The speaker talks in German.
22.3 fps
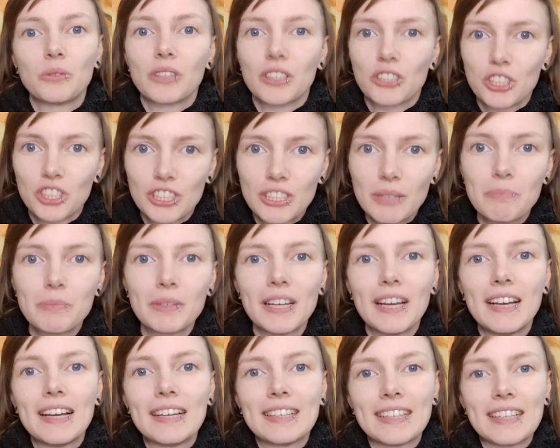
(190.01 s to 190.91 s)
Und das stimmt,
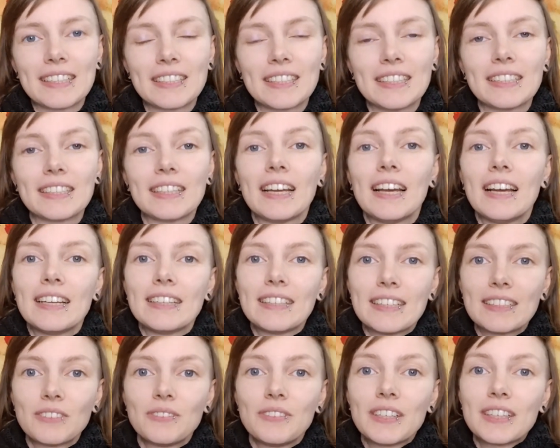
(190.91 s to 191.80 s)
dass ich
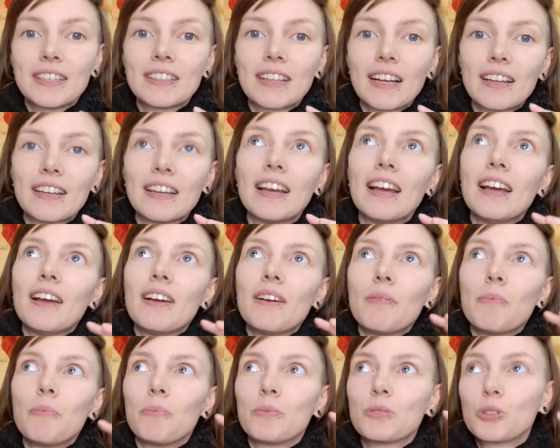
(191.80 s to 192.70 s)
deswegen dann
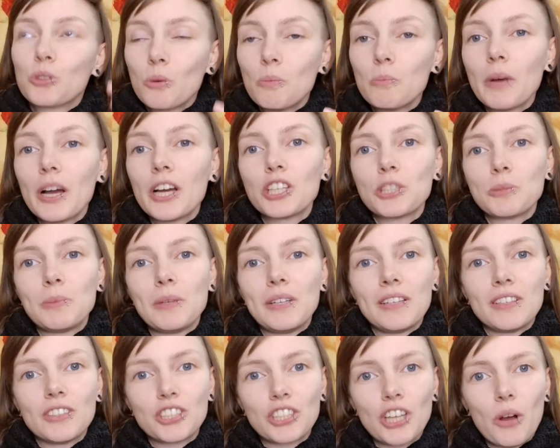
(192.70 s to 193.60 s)
zum
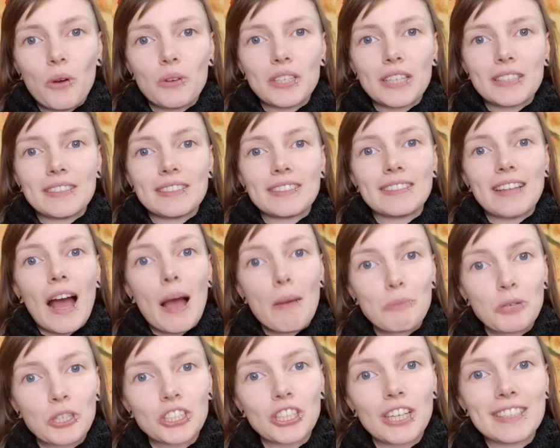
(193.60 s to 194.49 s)
Beispiel schaue, dass ich einen
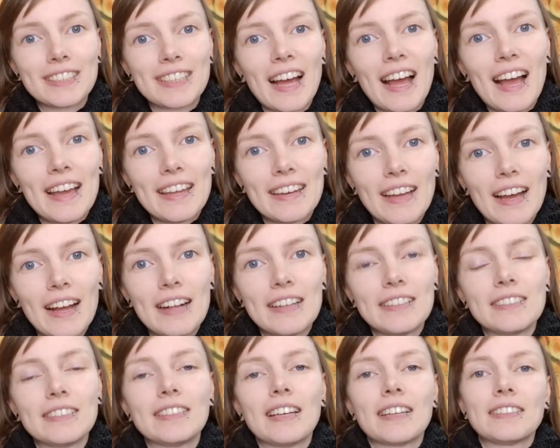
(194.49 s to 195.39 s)
Abstand
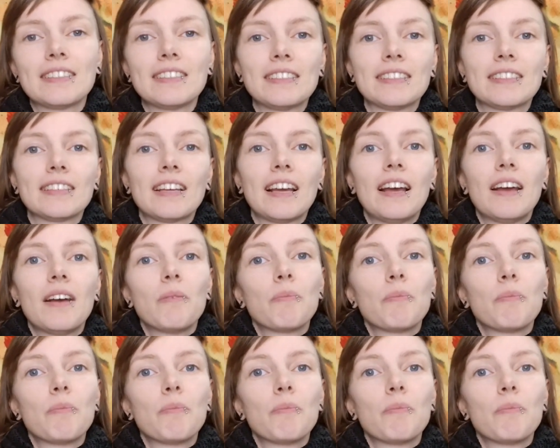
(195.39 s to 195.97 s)
einhalte, dass ich